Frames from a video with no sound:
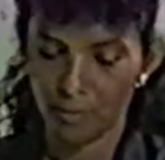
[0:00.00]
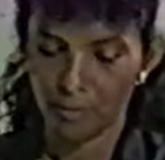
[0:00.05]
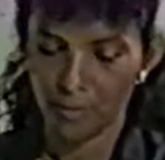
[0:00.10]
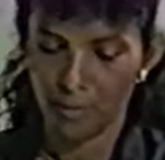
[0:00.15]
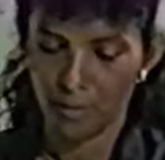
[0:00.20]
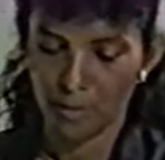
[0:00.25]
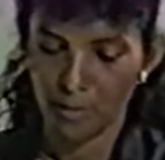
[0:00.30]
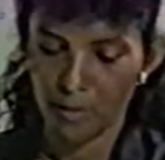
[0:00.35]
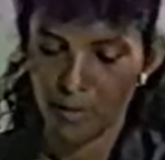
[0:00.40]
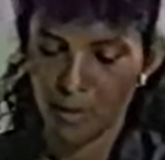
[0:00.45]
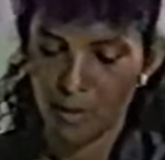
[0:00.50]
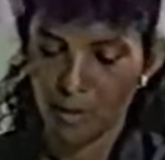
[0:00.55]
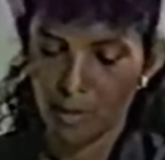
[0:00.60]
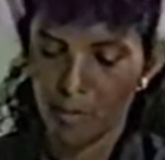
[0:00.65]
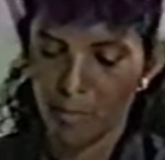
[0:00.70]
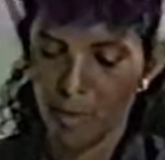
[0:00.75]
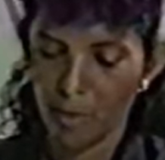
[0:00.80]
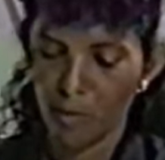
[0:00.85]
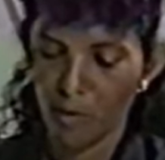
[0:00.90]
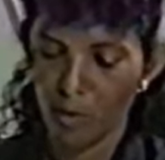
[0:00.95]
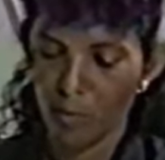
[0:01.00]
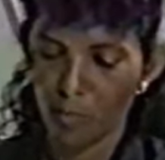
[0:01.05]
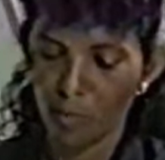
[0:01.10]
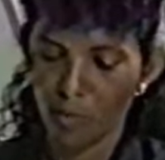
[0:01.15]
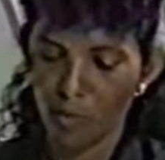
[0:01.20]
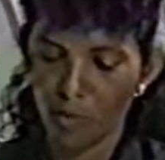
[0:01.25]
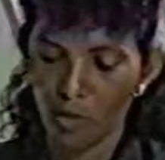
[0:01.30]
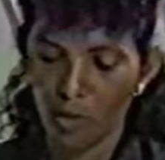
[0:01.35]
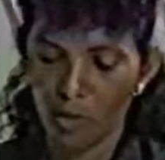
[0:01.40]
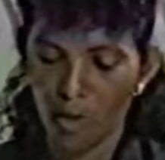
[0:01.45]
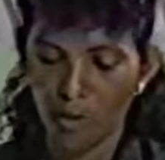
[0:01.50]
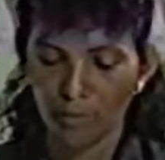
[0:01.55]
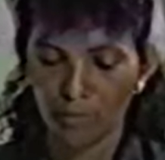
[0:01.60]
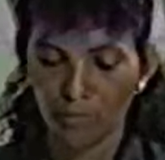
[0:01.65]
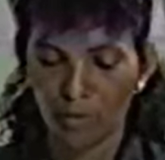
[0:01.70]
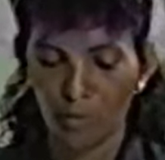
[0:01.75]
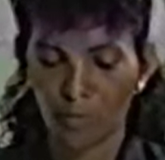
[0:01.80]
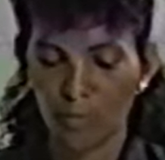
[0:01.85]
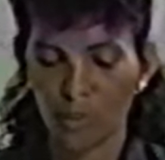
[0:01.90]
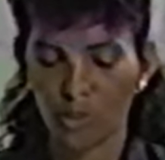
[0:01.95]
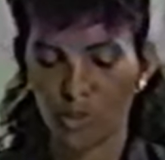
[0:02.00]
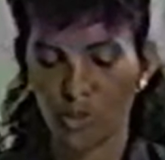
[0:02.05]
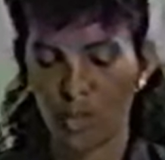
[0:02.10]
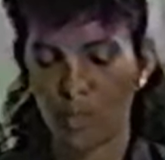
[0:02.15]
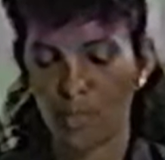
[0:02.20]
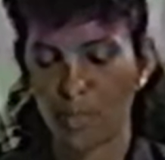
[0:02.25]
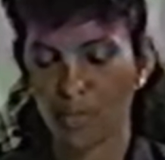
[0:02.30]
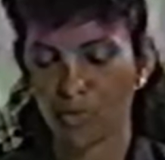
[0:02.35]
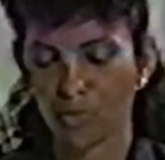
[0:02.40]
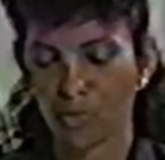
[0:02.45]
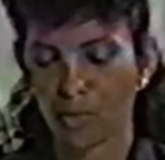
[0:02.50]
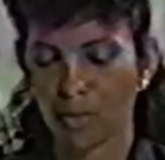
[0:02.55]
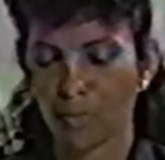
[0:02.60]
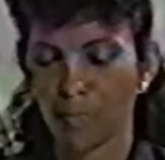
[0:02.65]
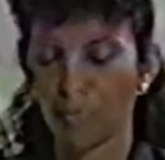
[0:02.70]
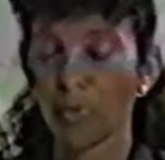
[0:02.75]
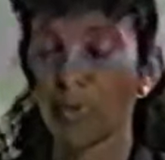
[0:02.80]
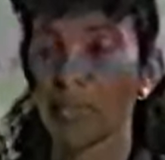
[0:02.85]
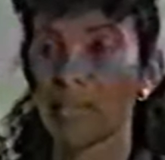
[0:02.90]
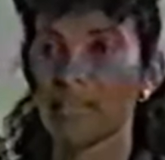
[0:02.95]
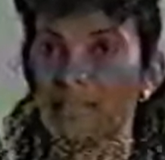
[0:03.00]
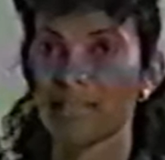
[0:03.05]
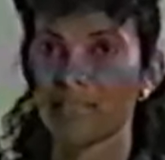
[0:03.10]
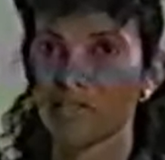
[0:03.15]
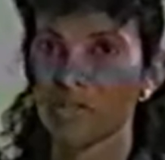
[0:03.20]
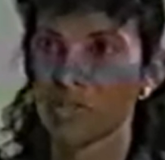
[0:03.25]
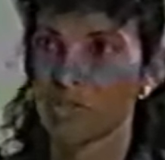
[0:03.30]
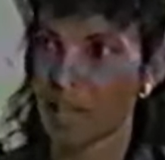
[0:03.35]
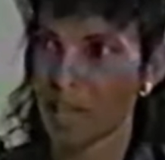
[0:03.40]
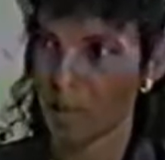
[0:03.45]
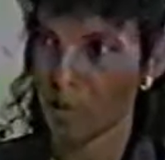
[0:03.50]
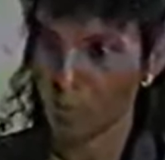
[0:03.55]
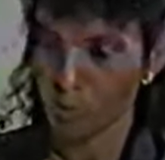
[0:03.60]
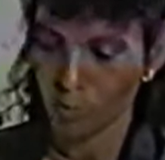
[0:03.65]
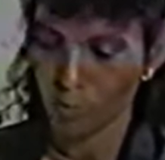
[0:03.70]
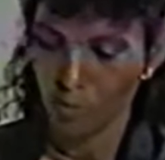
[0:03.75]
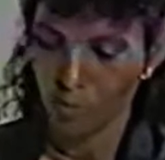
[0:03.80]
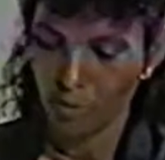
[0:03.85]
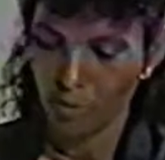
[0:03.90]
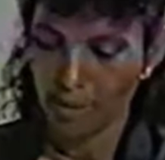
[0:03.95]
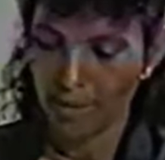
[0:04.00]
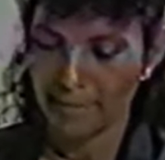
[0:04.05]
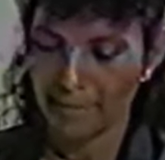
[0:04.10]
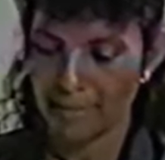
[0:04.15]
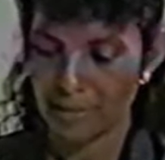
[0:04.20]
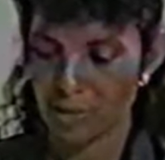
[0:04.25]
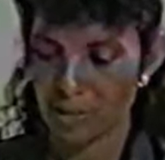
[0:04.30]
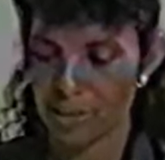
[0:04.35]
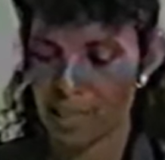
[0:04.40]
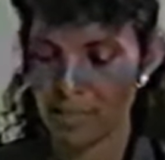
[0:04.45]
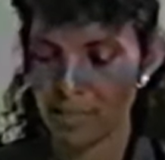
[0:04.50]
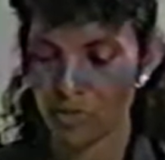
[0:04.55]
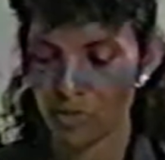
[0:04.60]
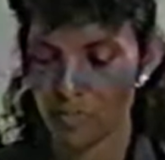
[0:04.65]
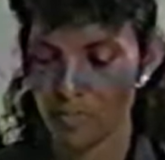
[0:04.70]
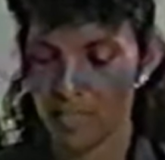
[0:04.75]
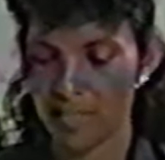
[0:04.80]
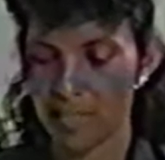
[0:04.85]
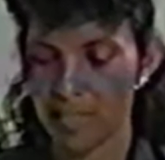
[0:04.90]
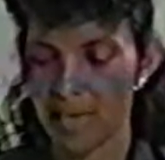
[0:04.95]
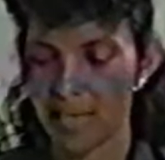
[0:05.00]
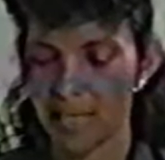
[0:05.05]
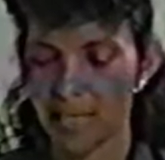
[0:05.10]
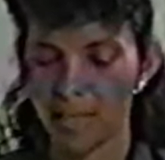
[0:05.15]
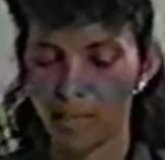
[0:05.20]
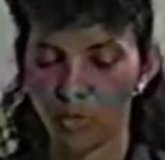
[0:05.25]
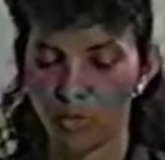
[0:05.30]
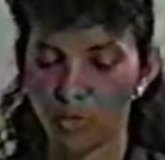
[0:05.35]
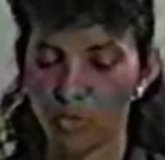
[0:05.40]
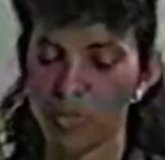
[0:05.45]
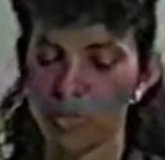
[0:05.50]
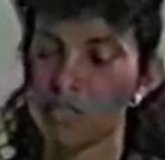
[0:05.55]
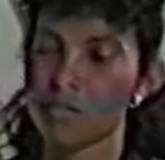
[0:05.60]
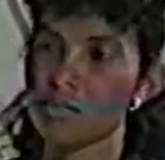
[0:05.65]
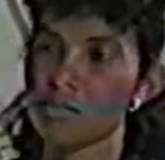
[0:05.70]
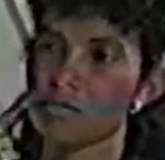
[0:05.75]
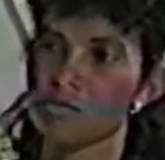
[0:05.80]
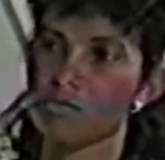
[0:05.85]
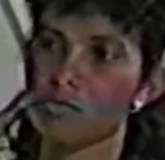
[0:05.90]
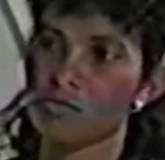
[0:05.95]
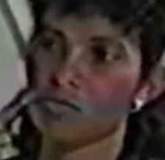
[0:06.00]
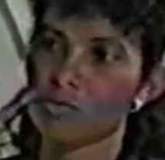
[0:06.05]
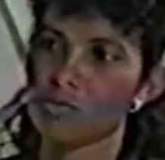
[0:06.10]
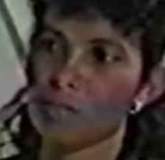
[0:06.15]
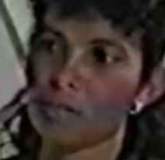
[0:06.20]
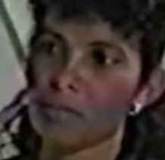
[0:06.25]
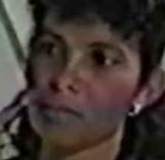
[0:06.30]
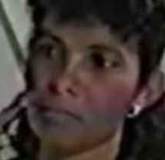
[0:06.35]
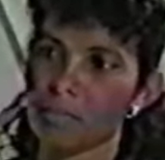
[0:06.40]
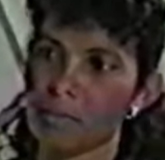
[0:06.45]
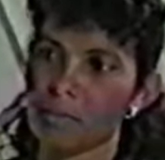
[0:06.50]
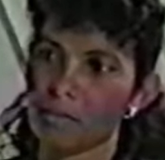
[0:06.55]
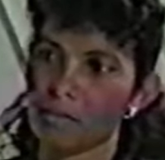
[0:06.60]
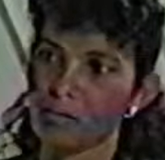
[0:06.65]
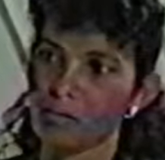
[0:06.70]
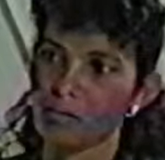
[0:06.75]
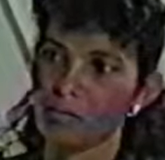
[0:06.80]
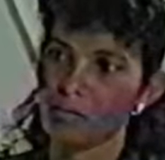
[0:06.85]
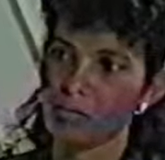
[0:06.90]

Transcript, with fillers: Né? bem como o que ocorre atualmente na Amazônia? Por que se instalou esse estado de miséria em todas as regiões garimpeiras?